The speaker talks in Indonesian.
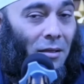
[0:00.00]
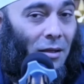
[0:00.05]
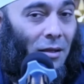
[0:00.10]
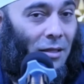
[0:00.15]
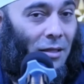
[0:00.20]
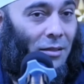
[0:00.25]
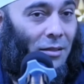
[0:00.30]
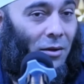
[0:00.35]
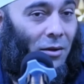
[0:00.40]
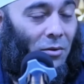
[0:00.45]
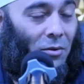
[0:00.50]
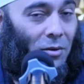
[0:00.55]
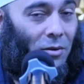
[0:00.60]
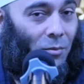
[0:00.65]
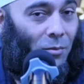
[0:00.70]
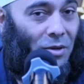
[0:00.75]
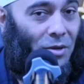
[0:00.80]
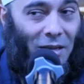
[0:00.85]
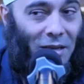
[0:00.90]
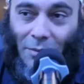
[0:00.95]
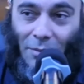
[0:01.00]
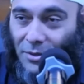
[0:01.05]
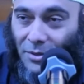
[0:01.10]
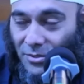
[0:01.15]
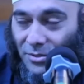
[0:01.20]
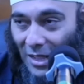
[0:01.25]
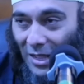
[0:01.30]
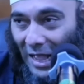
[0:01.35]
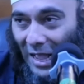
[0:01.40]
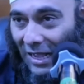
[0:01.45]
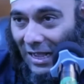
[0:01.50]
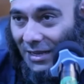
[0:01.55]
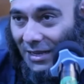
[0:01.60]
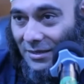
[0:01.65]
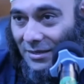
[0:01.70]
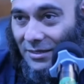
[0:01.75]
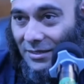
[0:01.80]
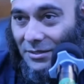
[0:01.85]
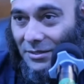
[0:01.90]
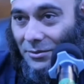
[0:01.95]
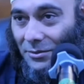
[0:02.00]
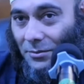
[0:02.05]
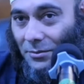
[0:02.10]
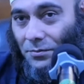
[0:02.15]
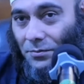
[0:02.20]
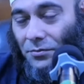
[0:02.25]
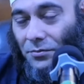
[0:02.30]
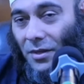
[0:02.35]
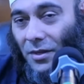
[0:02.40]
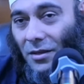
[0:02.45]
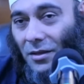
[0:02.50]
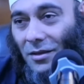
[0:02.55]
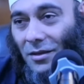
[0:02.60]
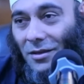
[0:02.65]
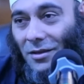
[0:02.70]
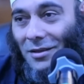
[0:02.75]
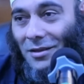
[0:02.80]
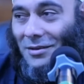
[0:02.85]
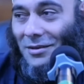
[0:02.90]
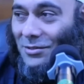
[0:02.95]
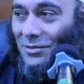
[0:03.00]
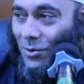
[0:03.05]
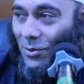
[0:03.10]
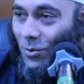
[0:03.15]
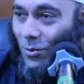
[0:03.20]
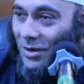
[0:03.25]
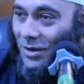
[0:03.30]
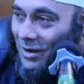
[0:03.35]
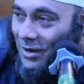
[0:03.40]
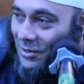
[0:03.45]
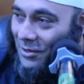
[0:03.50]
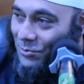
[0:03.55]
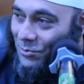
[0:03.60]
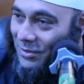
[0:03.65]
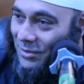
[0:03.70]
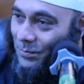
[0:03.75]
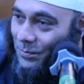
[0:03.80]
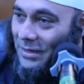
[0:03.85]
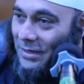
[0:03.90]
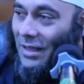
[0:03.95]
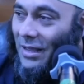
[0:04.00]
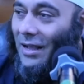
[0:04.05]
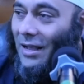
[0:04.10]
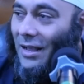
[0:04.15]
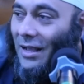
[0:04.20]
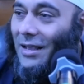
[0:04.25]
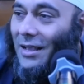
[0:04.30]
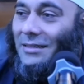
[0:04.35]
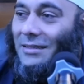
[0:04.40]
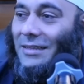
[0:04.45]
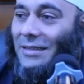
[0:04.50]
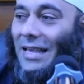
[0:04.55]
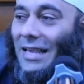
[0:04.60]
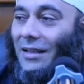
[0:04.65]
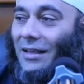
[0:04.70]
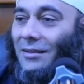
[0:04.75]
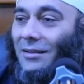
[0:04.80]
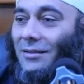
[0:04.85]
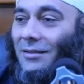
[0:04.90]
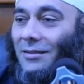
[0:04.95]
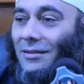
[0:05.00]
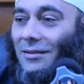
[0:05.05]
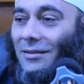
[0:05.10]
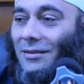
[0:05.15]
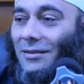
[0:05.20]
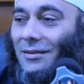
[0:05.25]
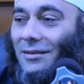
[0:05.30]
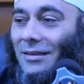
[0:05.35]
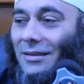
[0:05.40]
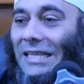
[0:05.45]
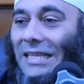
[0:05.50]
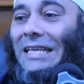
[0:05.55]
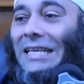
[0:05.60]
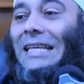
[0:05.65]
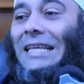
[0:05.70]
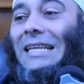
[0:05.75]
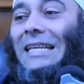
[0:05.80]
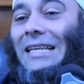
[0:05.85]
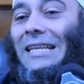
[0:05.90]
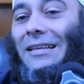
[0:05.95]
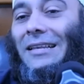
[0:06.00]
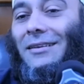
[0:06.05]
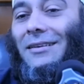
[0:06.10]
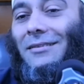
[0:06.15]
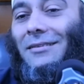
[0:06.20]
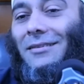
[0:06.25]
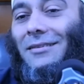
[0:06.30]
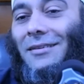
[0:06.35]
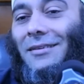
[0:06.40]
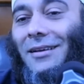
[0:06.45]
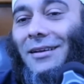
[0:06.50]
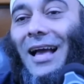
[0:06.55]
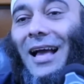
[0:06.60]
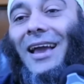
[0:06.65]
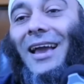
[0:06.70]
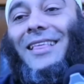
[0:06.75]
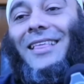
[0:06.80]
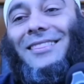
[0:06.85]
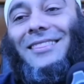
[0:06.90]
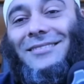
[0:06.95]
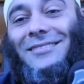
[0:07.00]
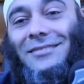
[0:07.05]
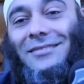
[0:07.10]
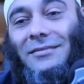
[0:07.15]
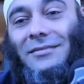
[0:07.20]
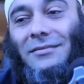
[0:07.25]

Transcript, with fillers: Atau kemudian habis hangat itu showernya langsung dipindahkan ke yang dingin. Kaget tuh.